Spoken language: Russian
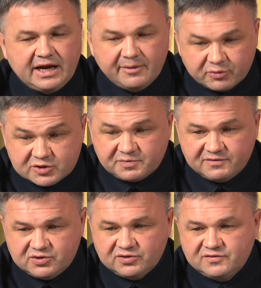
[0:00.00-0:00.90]
Опрос,
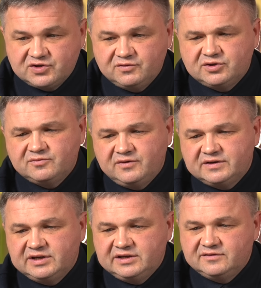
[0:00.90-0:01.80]
проведенный в четвертом
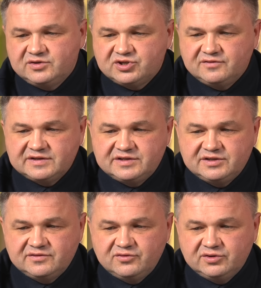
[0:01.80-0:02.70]
квартале
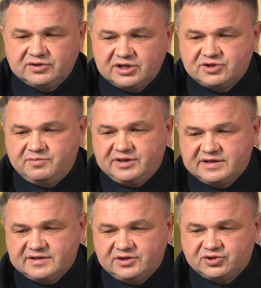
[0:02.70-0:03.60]
2023 года, также
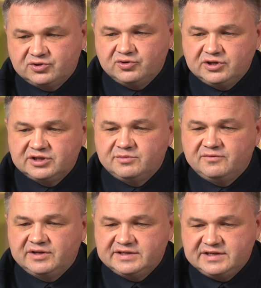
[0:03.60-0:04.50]
показал, что доля
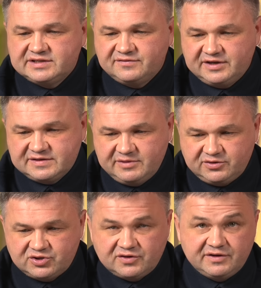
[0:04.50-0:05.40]
домовладельцев,
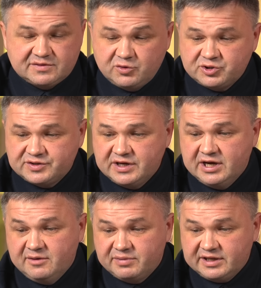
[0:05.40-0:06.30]
рассматривающих возможность
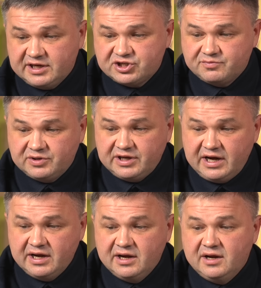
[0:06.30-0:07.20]
продажи, была